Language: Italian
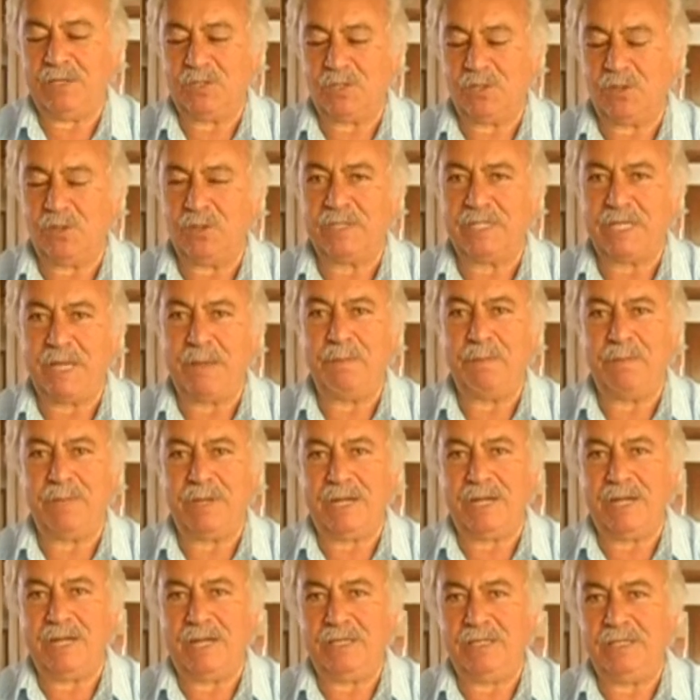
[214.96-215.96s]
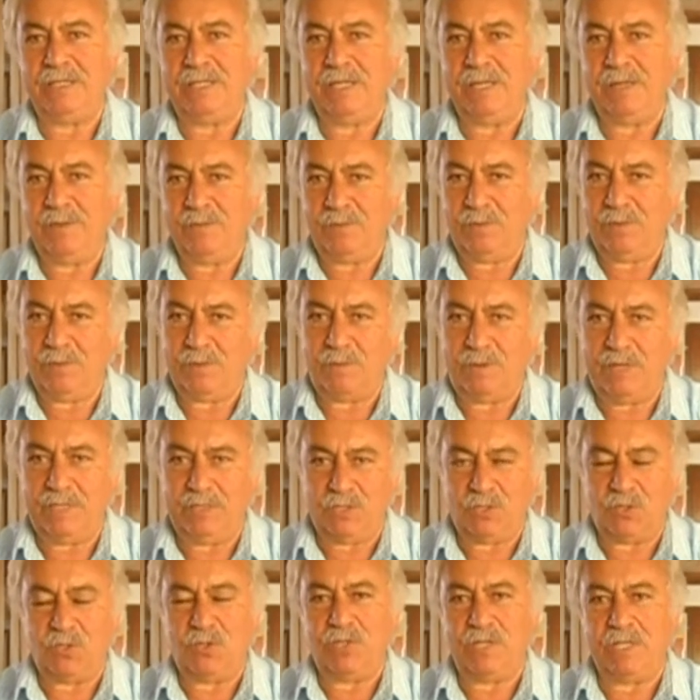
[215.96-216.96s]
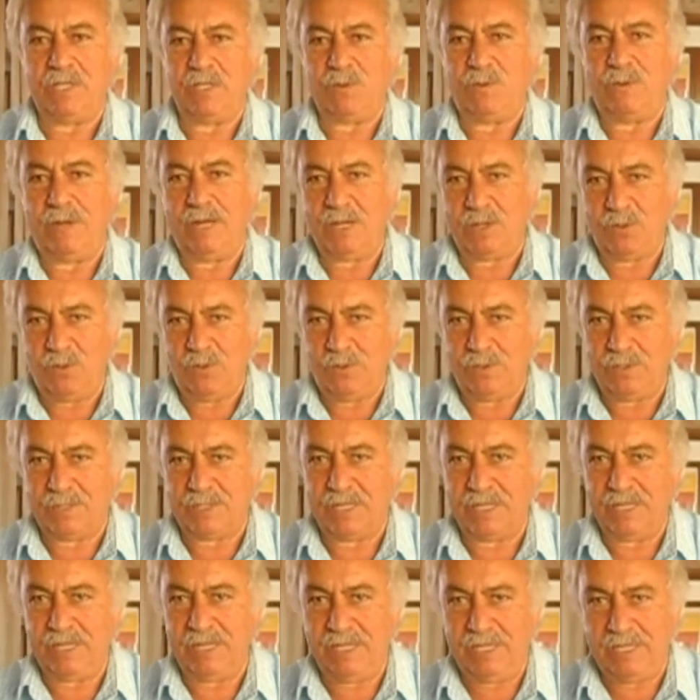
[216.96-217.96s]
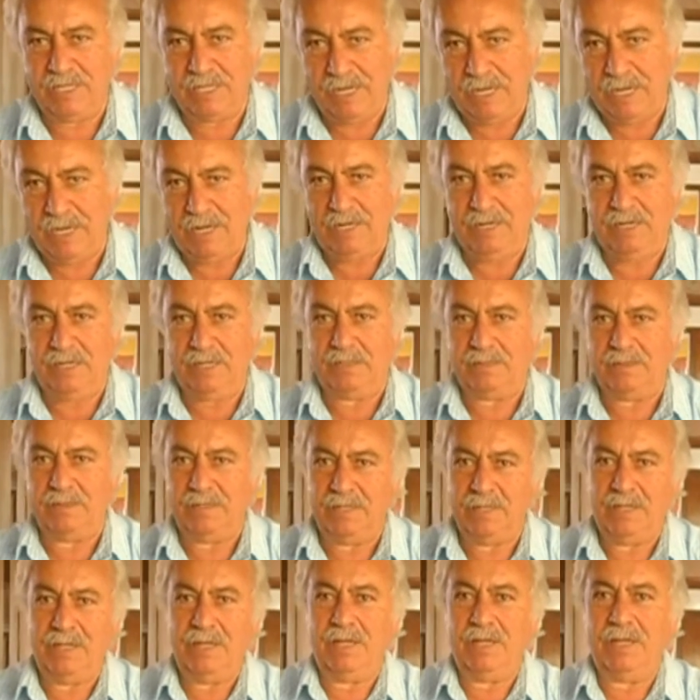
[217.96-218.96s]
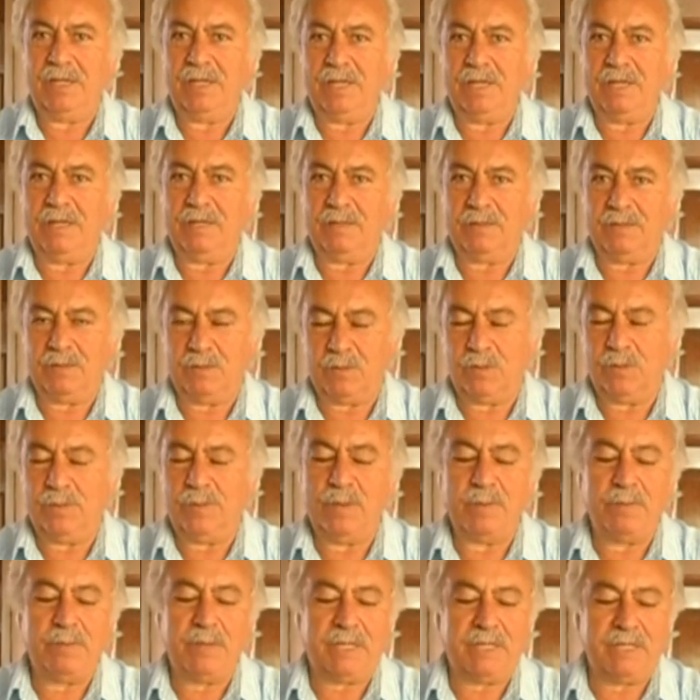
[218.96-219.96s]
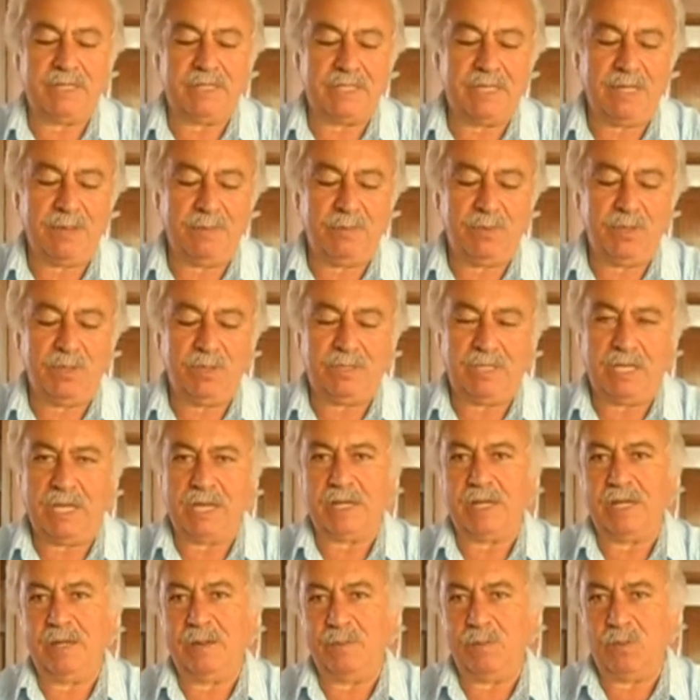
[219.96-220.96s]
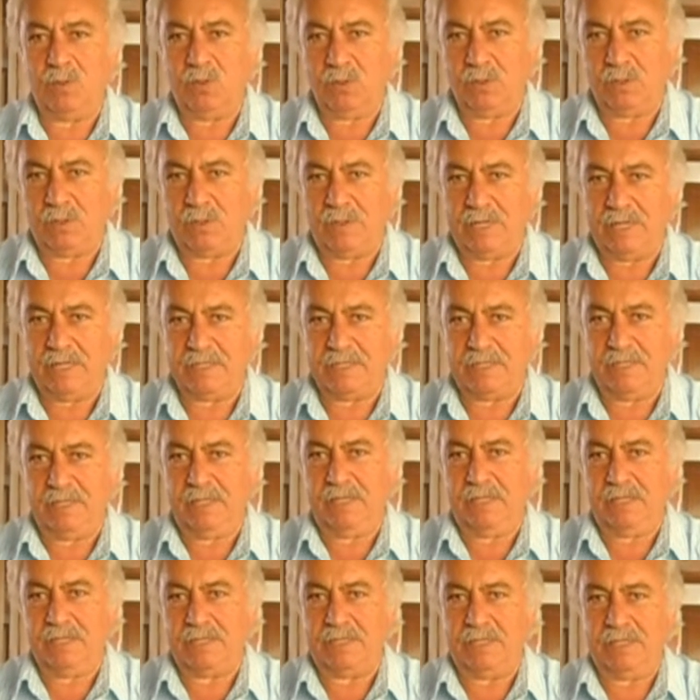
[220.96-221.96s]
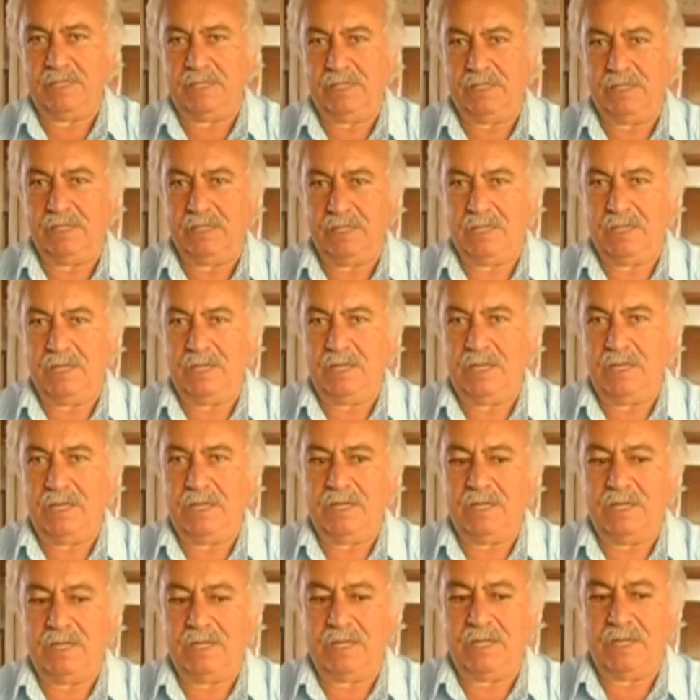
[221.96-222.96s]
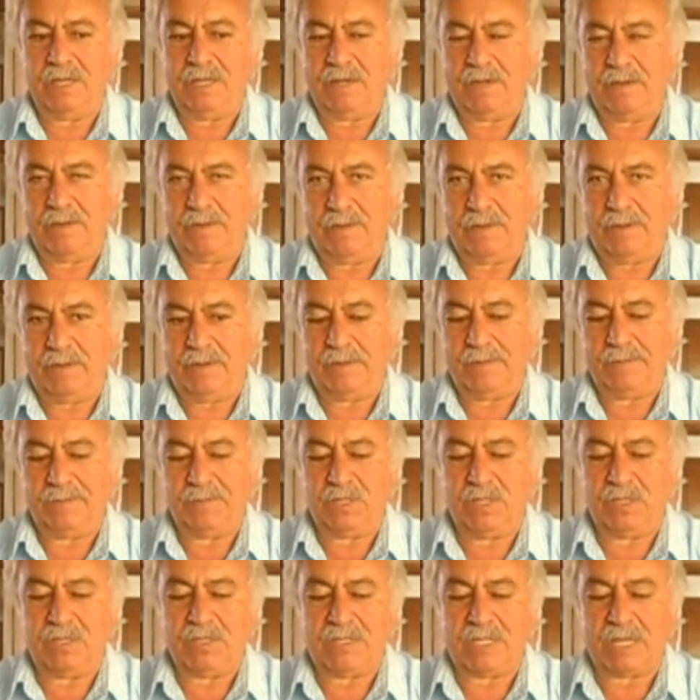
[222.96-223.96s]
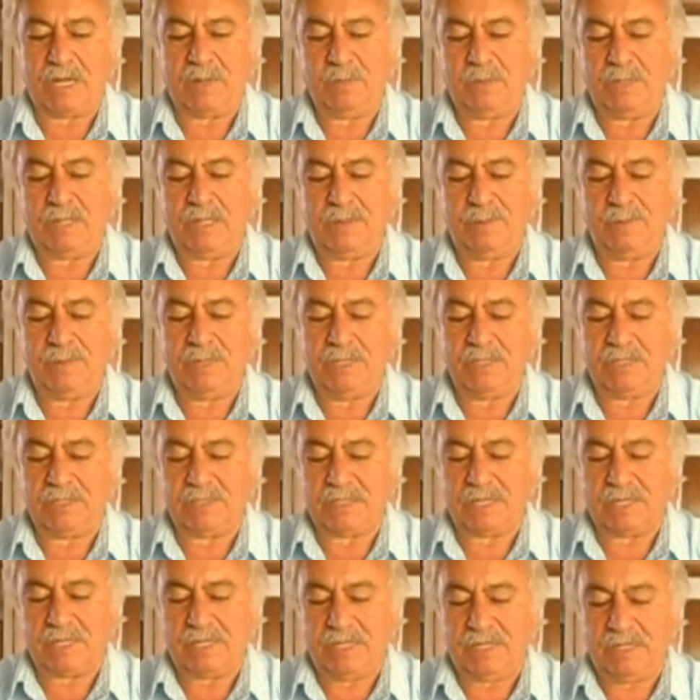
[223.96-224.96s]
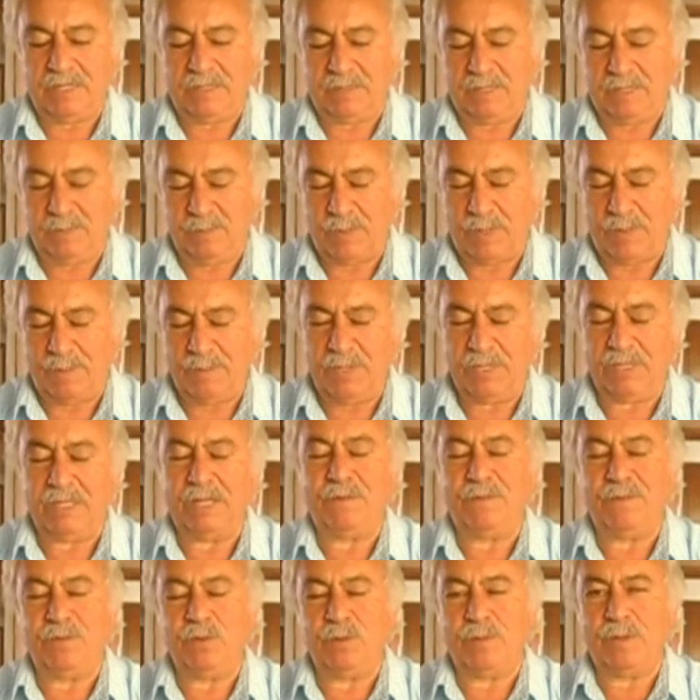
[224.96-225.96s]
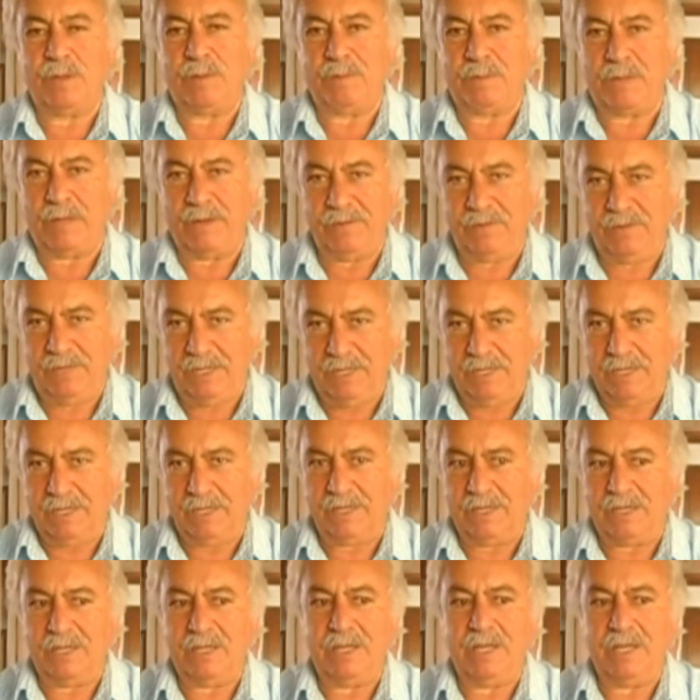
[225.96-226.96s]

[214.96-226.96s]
sono sempre attivo quando succede qualcosa in Italia, come per esempio il terremoto a Sisi, eh, cioè, straripamento del fiume Pavia